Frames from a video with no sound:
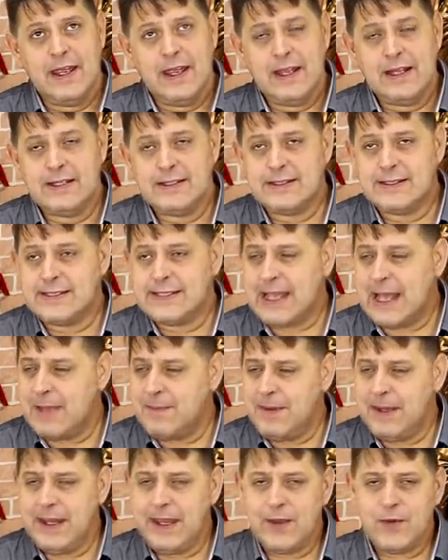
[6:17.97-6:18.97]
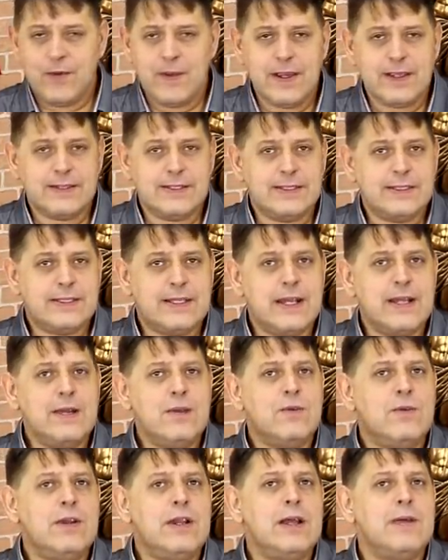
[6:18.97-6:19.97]
eles sabem reconhecer
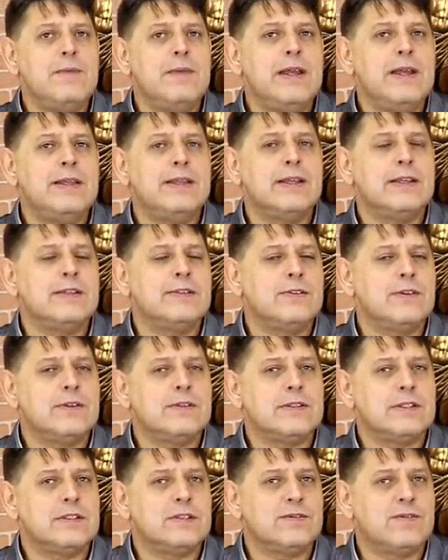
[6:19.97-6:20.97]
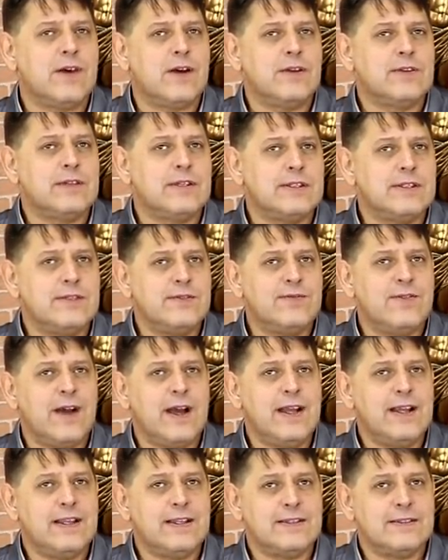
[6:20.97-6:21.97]
tranquilamente as nossas faltas e
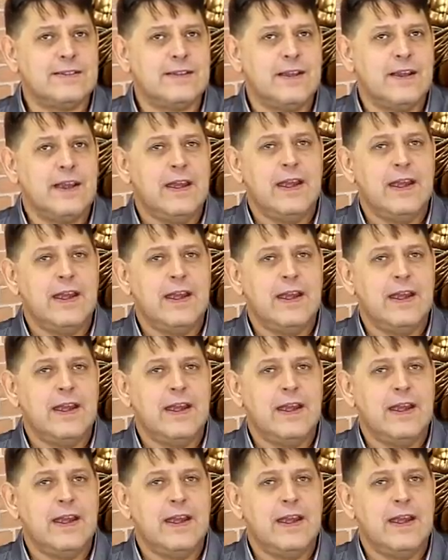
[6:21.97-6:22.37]
falhas.